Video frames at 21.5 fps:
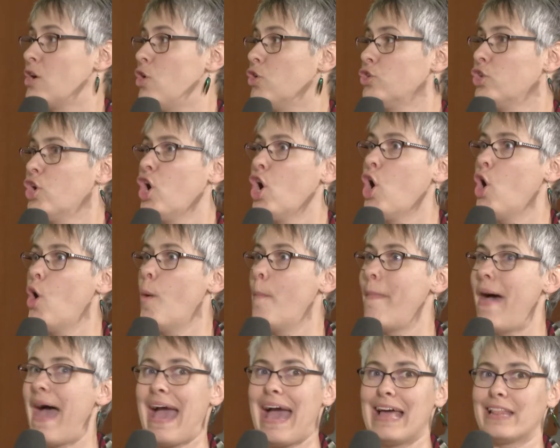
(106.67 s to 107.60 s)
qu'on a un
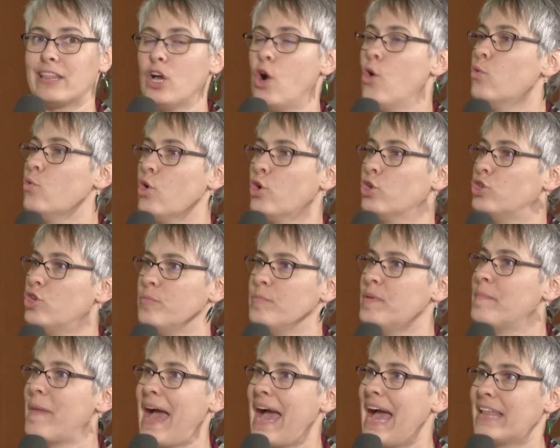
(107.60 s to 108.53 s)
marathon ou un
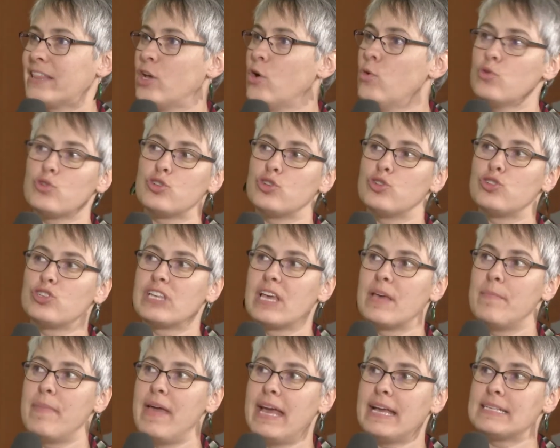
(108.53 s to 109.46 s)
demi-marathon au Jeu du
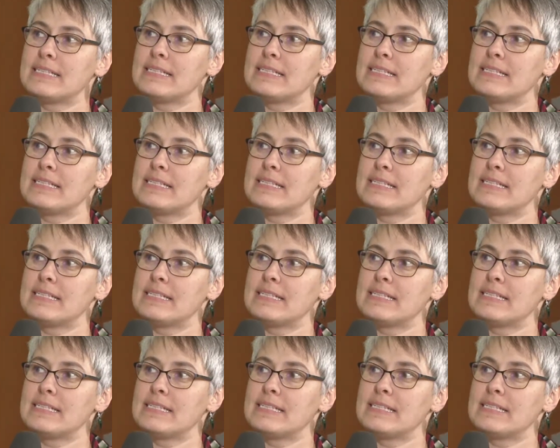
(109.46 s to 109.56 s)
Québec